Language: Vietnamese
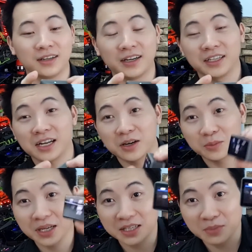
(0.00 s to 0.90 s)
Đây, nên là
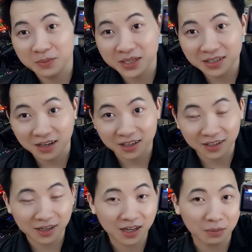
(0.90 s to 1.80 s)
hôm nay thì mình mới được
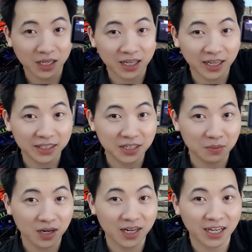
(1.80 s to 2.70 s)
cái nâng cấp lên cái chức
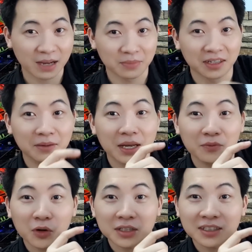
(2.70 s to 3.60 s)
mới đây, cảm ứng các bạn,
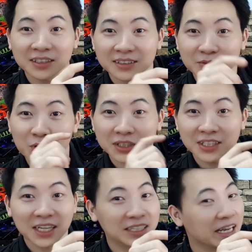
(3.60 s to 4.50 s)
vuốt này, vuốt
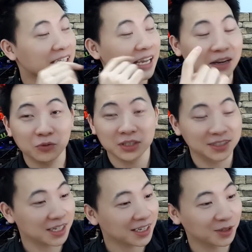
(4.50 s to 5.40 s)
rất là nhẹ nhàng, vuốt
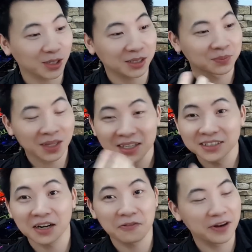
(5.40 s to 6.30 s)
rất là gọi là
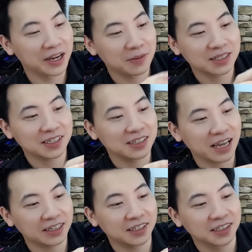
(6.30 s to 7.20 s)
rất là phê các bạn, rất là
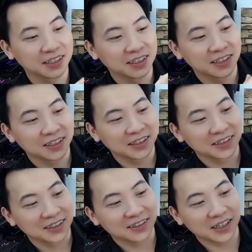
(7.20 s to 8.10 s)
nhanh đây.
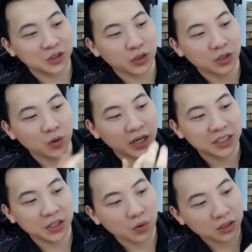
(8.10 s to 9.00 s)
Đấy, chuyển đổi các
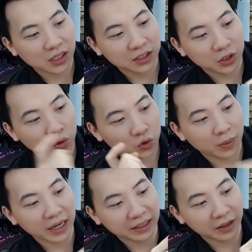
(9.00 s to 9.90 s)
chế độ như là chế độ chụp
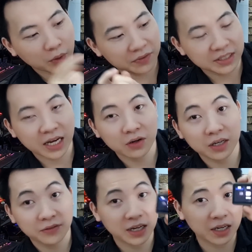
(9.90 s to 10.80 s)
ảnh này, quay video
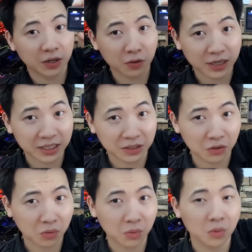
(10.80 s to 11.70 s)
này. Và cái con này thì
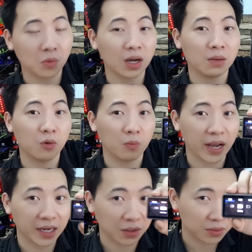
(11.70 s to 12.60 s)
nó cũng không quá là màu
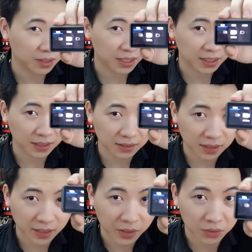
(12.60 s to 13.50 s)
mè đâu, cái, cái
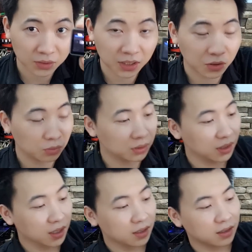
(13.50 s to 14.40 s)
thiết kế của nó thì cũng
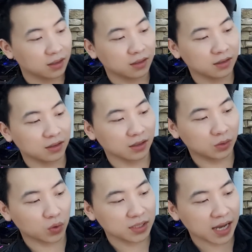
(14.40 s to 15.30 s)
uh,
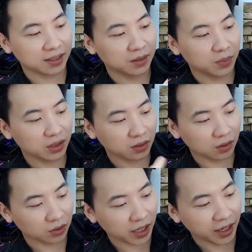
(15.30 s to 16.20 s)
tối giản đến mức
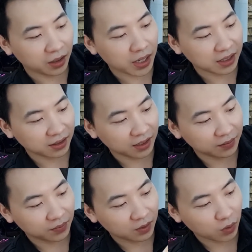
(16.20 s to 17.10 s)
có thể các bạn. Đấy,
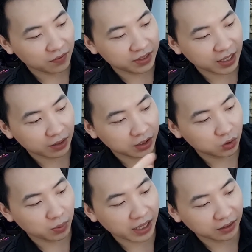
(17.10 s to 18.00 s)
quay video này,
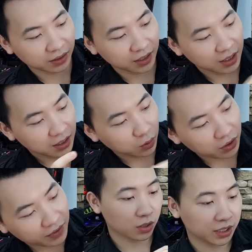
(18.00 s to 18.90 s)
chụp ảnh này,
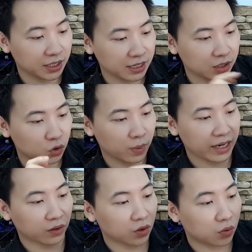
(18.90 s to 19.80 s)
quay. Còn cái tính năng chụp ảnh
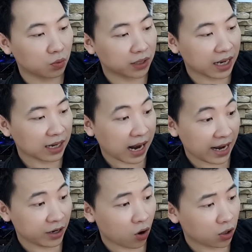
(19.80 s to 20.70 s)
của nó cũng khá là
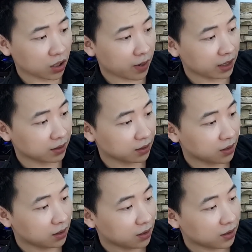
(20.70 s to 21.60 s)
hay ho nha các bạn.
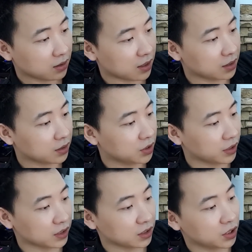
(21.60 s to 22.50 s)
Đây,
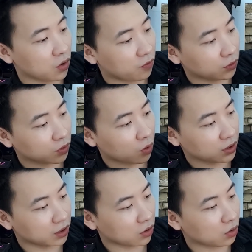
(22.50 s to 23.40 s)
chuyển sang chế độ photo
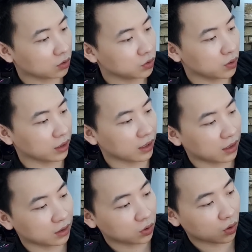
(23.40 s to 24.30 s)
thì nó có chuyển
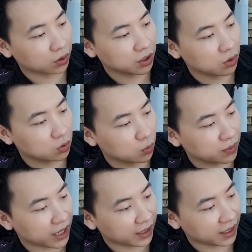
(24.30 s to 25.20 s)
uh, có chế độ chụp
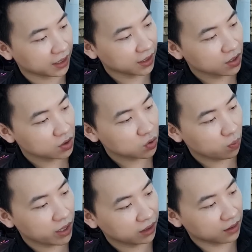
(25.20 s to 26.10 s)
nhanh này, chụp
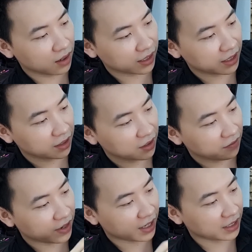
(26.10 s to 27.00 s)
bình thường này,
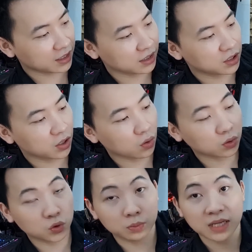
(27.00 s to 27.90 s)
Và cái chế độ
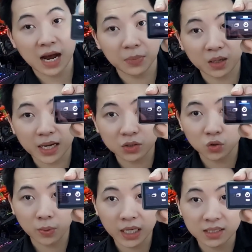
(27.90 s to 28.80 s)
chụp time này các bạn,
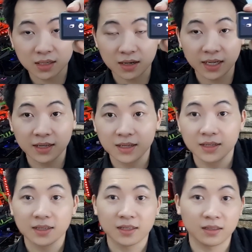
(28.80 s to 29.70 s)
chụp hẹn giờ này.
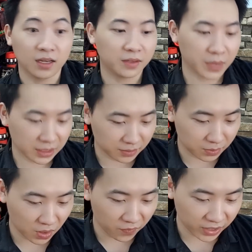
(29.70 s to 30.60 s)
Đấy, các
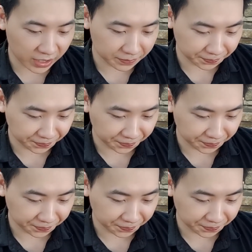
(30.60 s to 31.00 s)
bạn bấm vào đây.